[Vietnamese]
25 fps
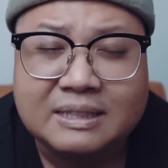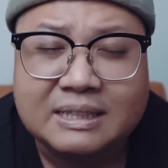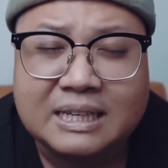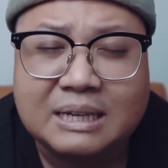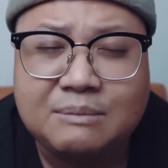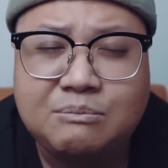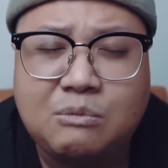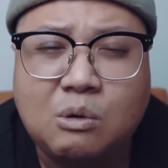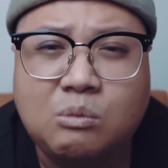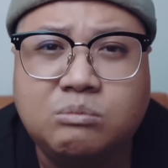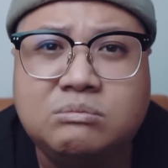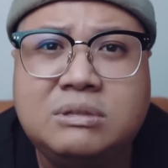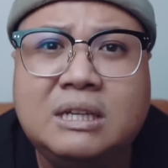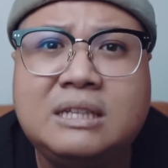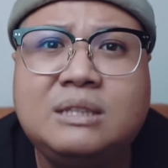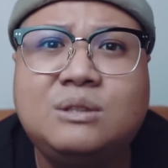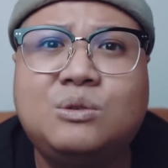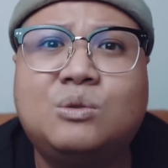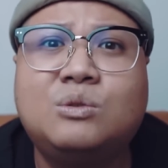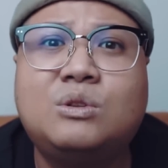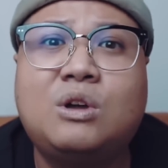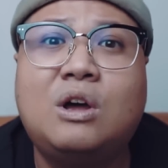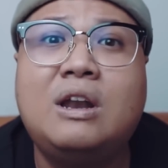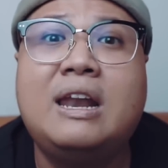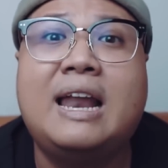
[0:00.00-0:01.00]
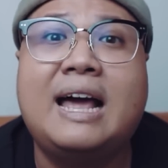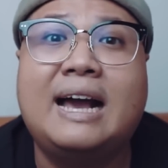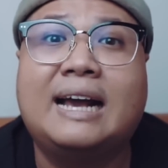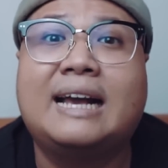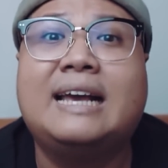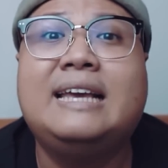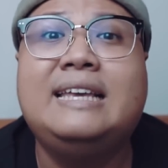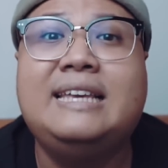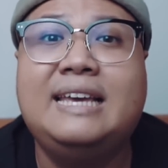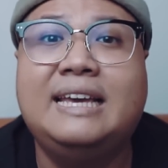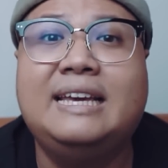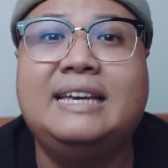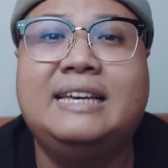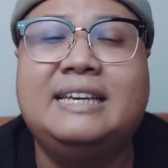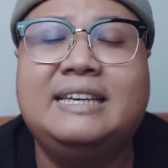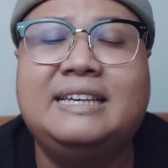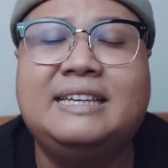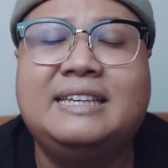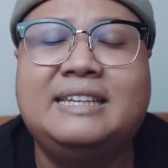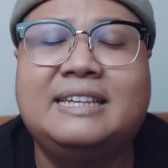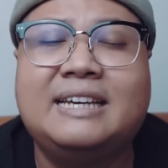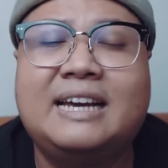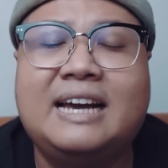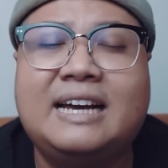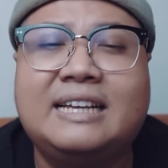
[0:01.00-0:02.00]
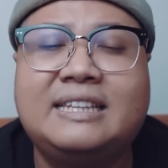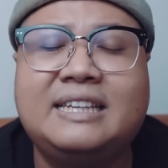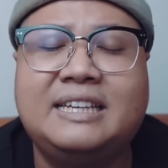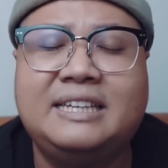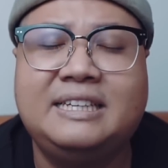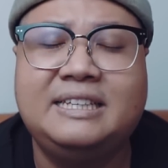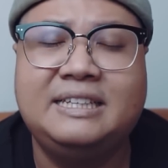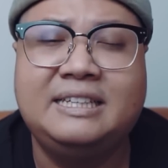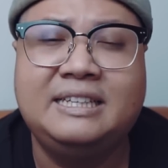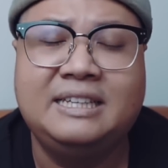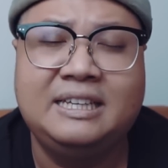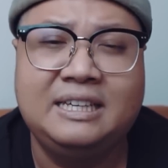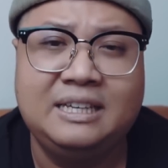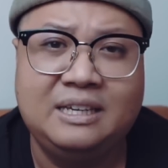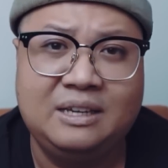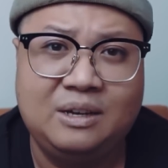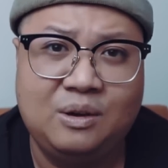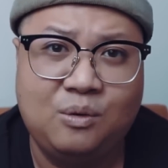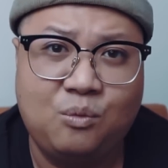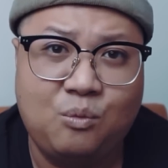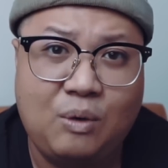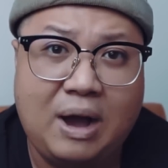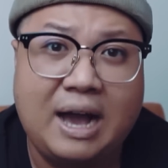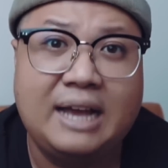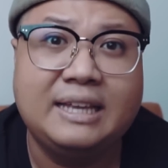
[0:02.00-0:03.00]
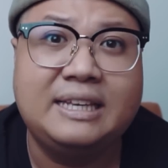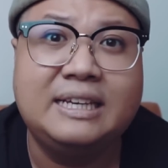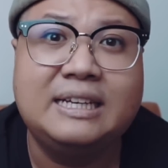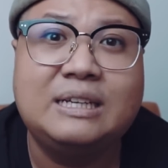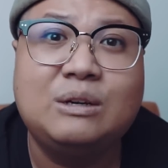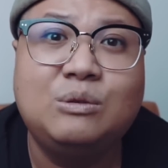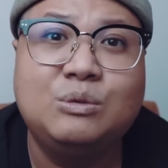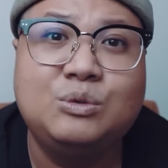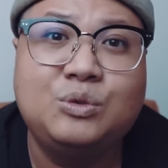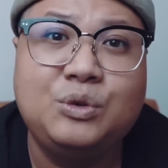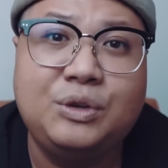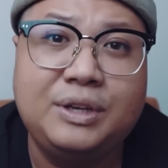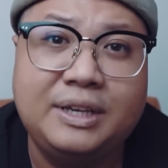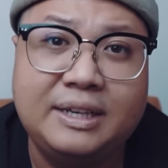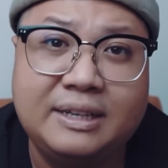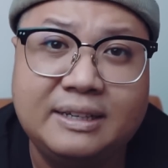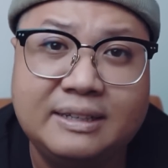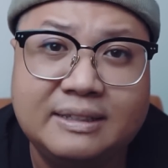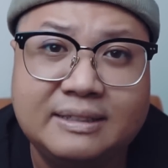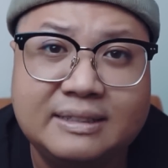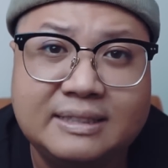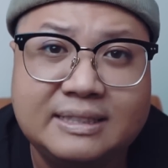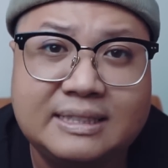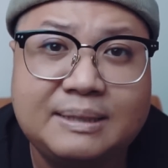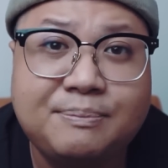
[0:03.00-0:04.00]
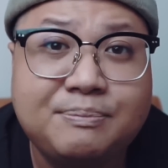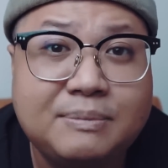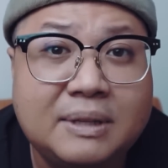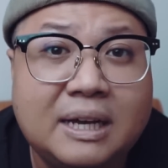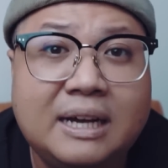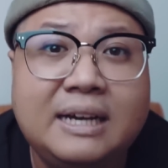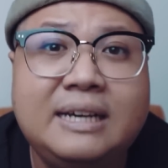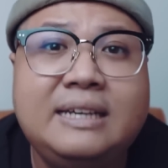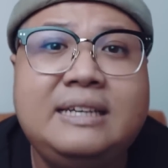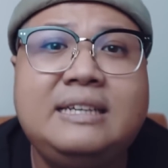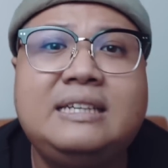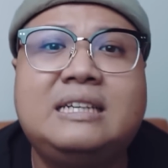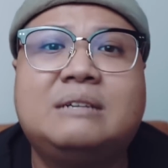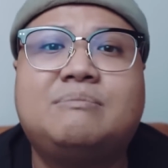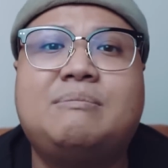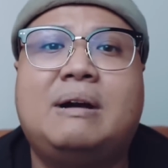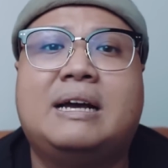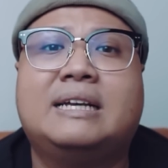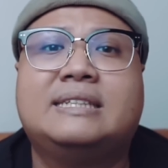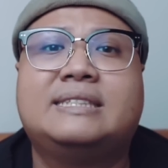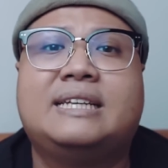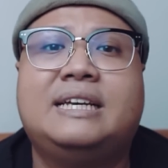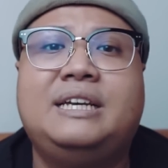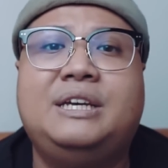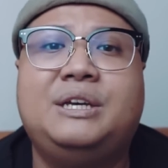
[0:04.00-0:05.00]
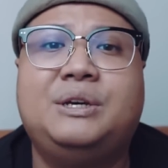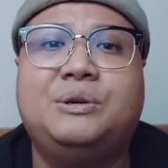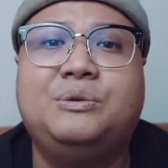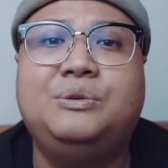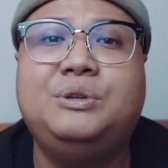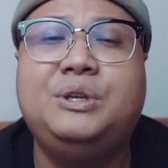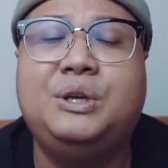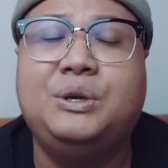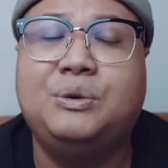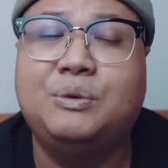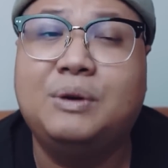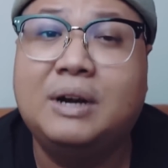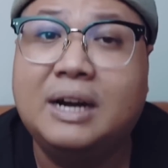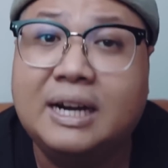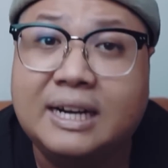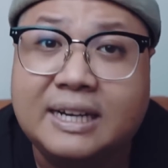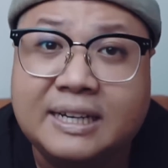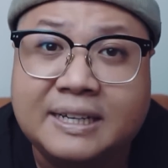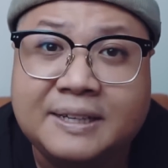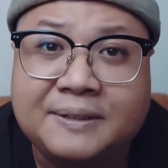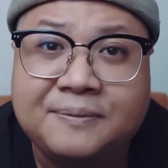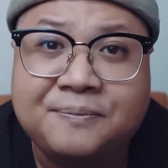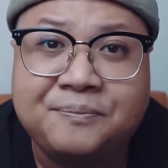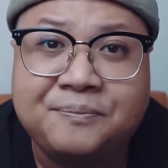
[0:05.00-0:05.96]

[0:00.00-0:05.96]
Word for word: cái mục đích của nó là cái gì ha thì qua những câu chuyện sắp tới các bạn sẽ hiểu nhiều hơn